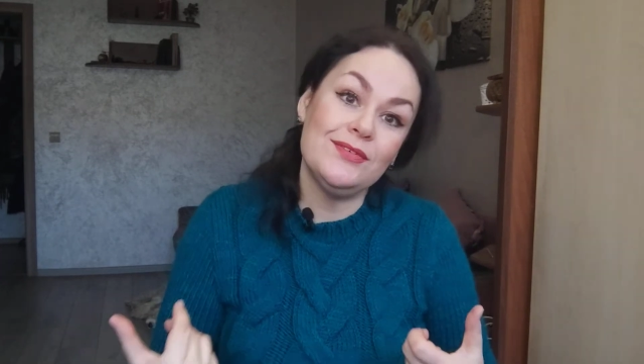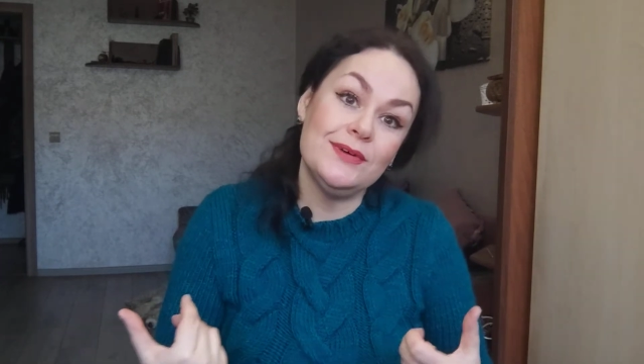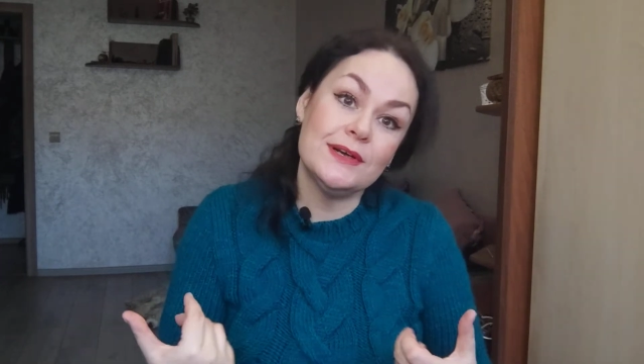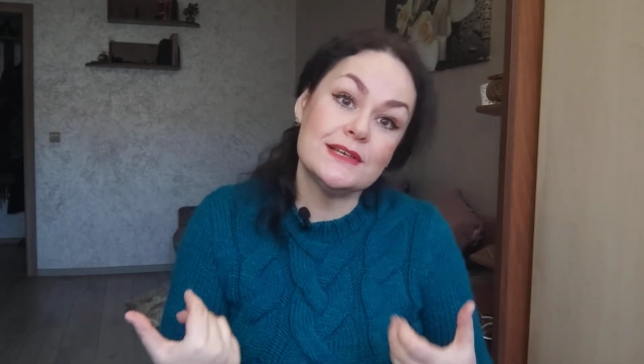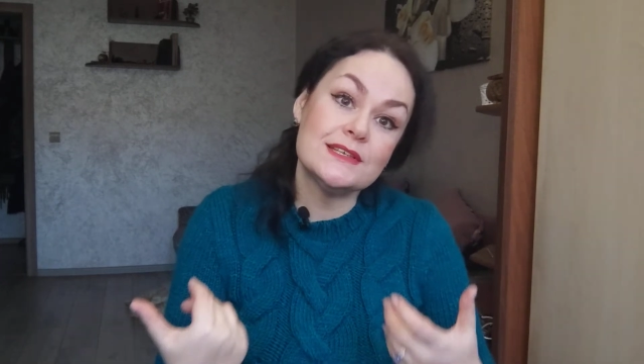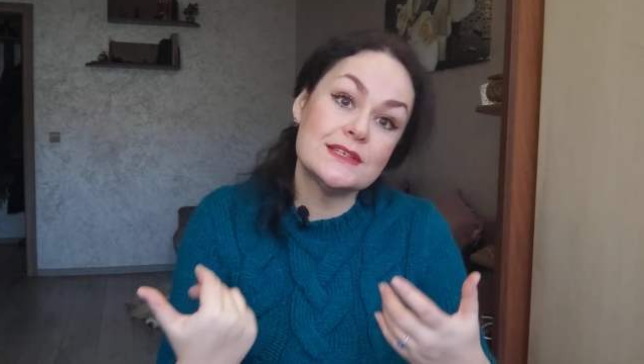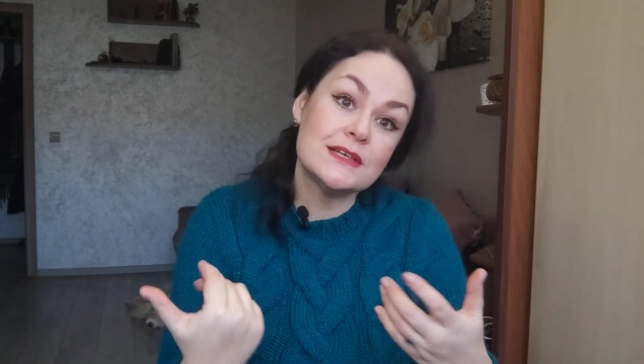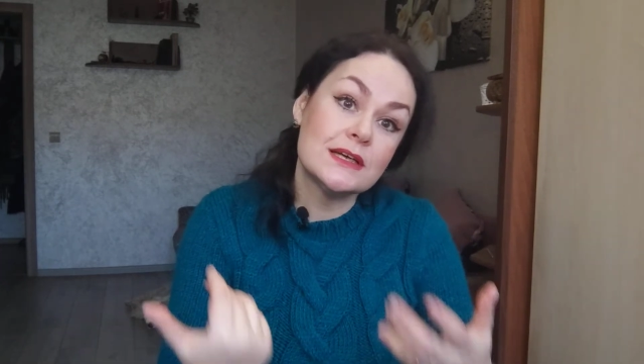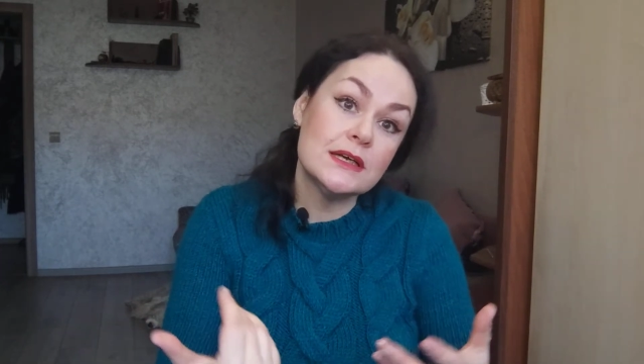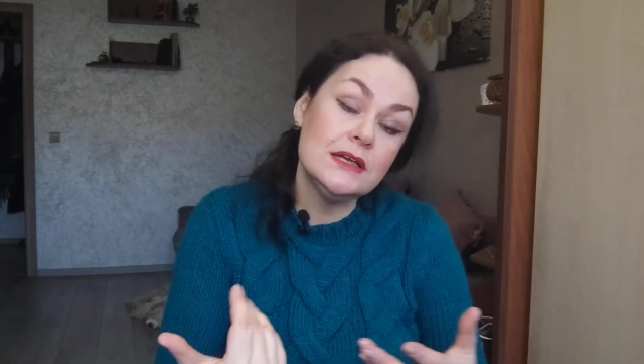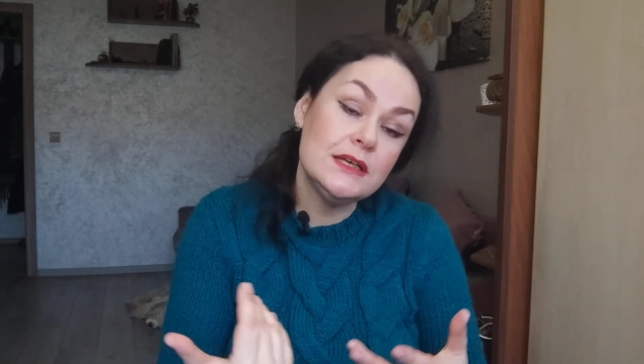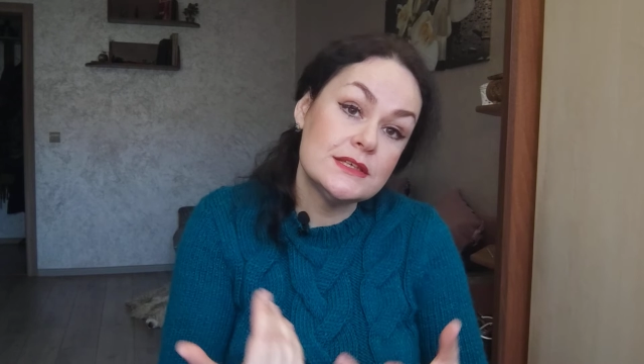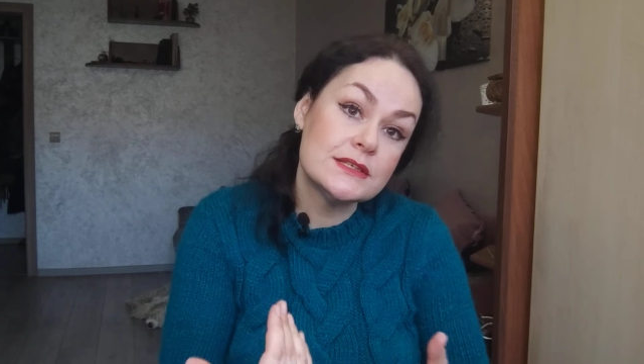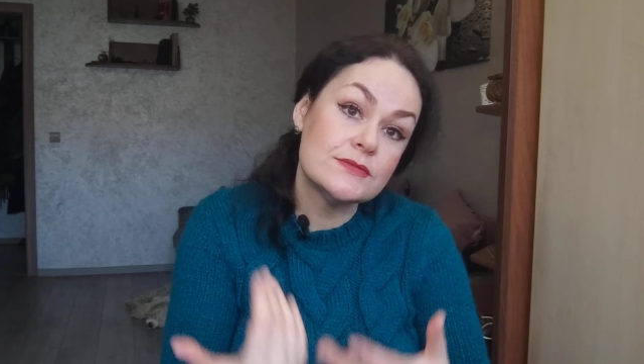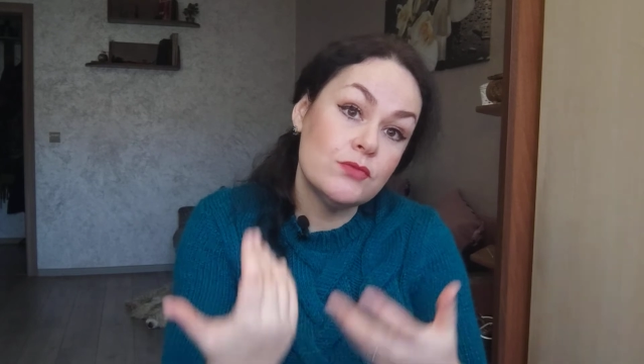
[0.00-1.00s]
вы
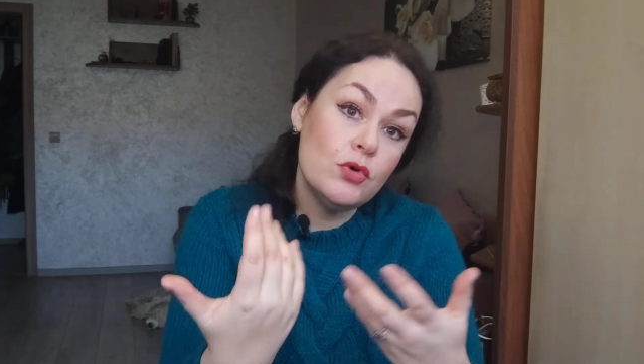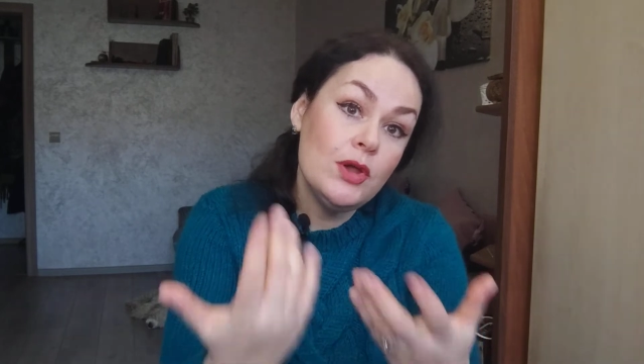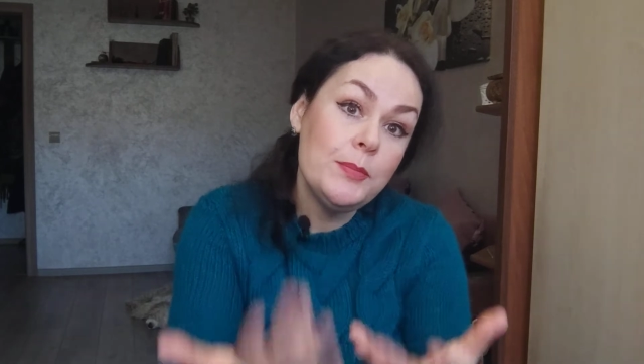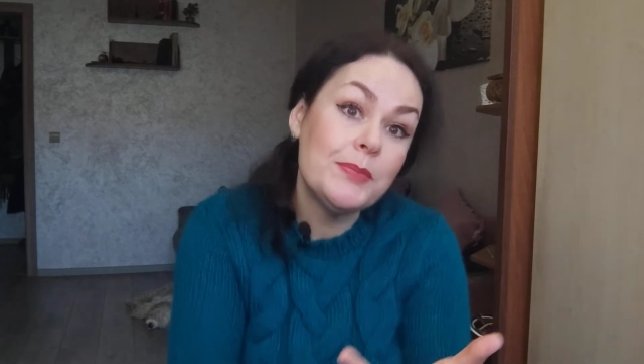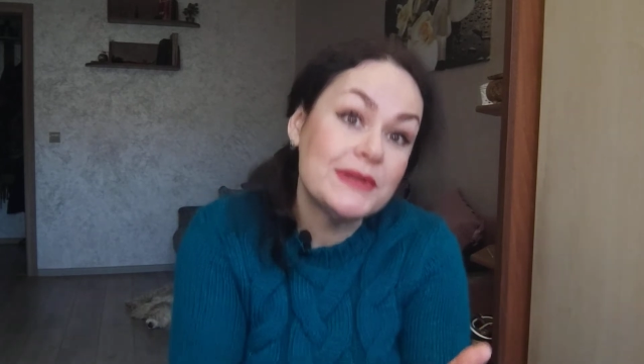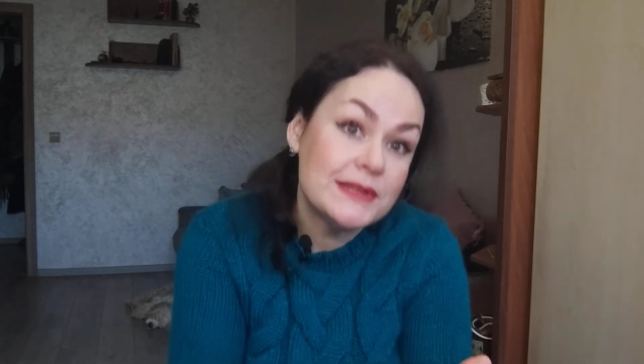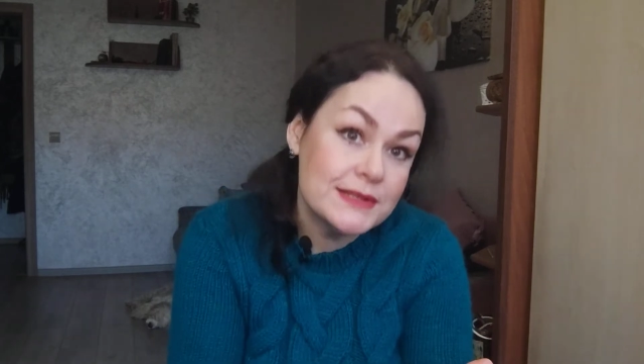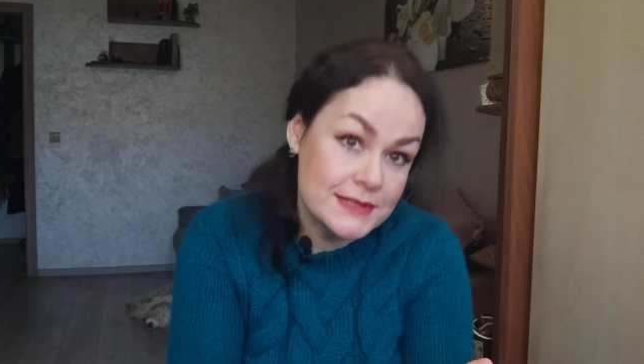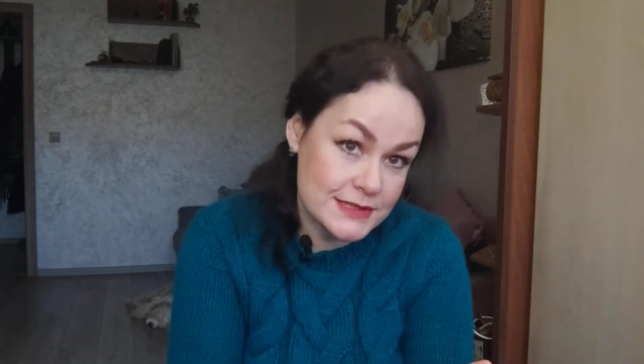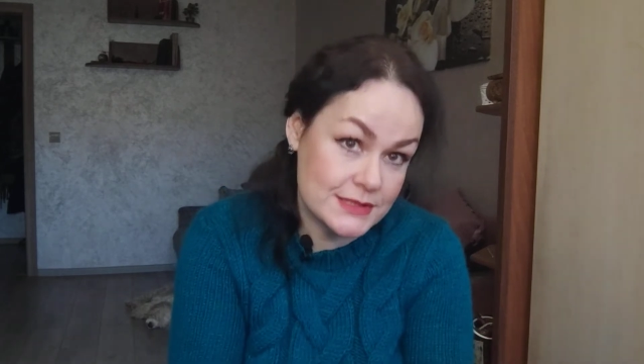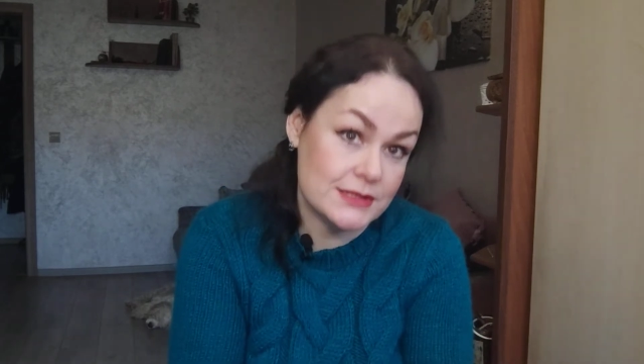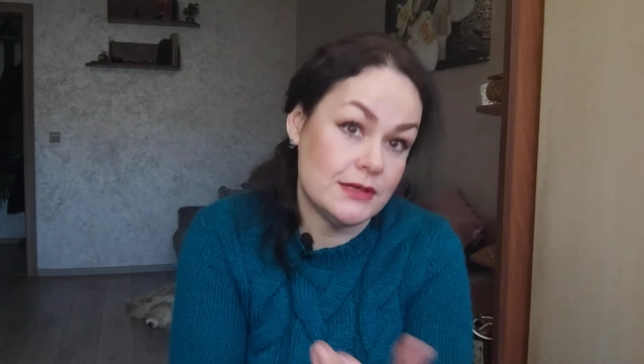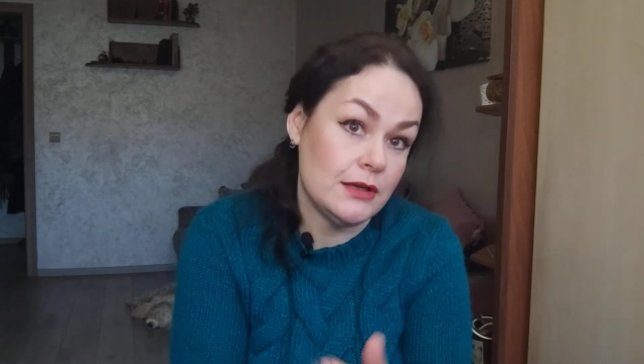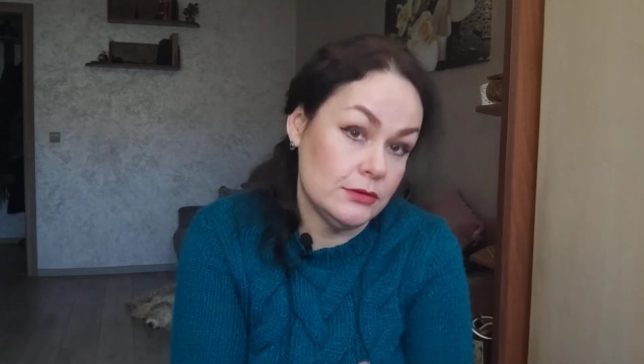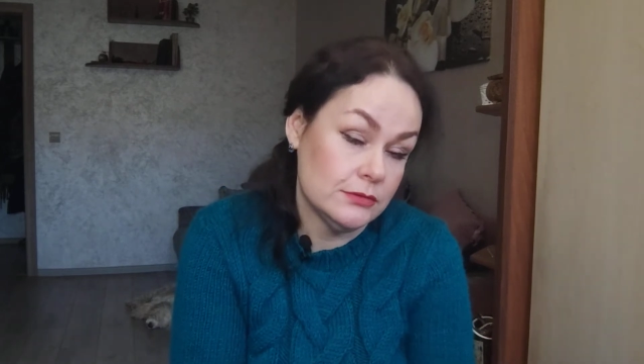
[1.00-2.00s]
раскрыли свой
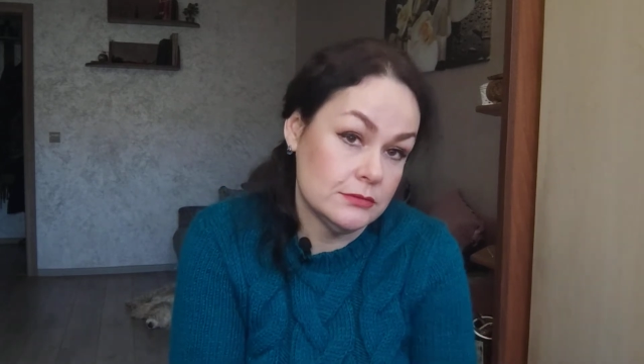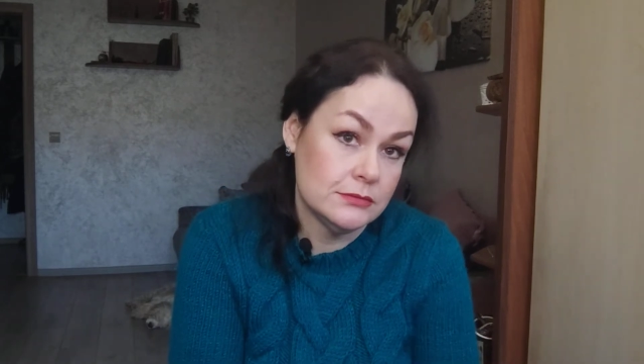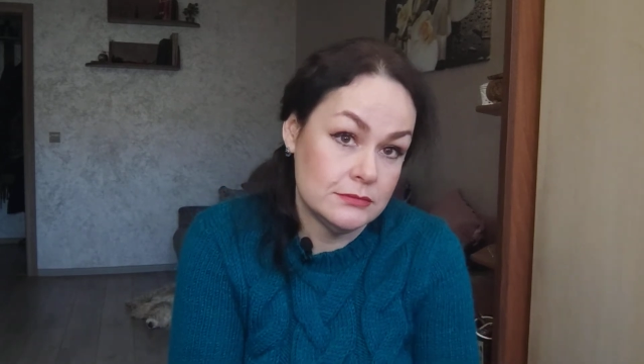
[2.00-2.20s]
потенциал.